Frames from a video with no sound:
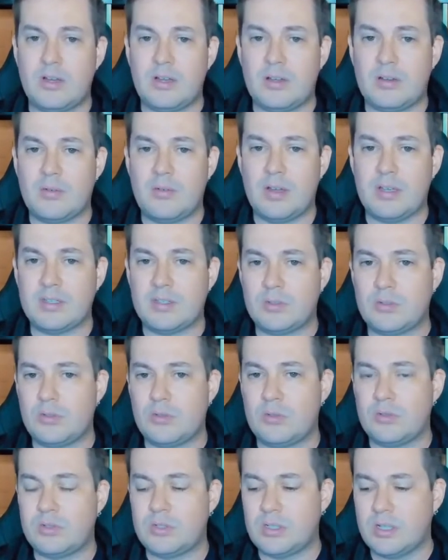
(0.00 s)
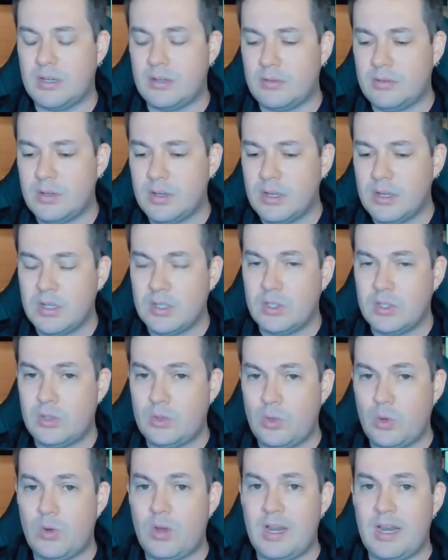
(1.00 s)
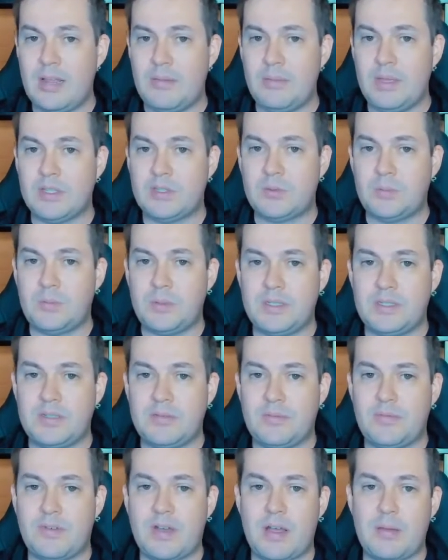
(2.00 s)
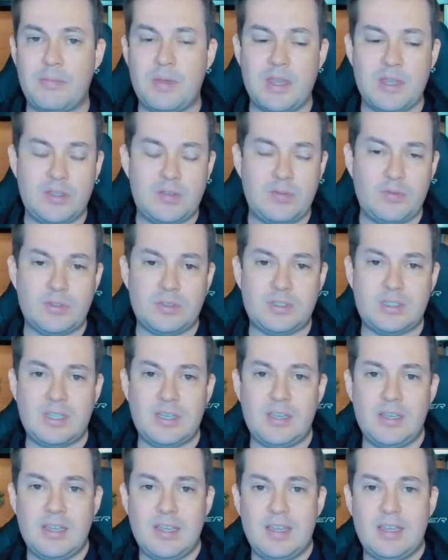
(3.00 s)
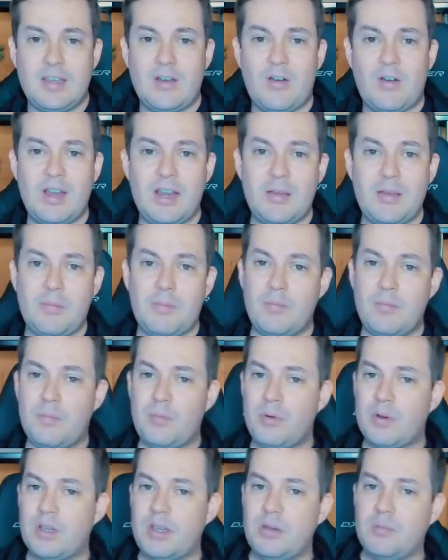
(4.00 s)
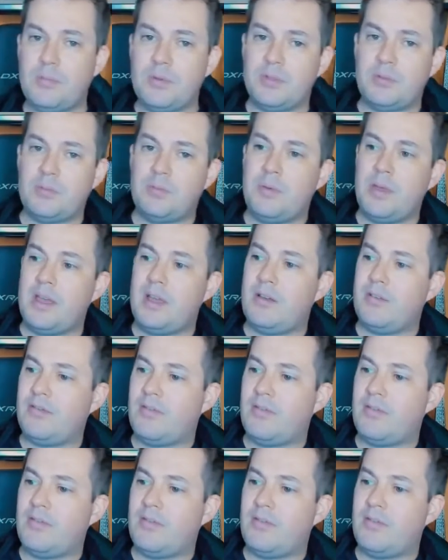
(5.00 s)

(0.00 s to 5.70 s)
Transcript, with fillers: a, com essa solução do elemento especificamente, você olha um pouquinho para o espelho,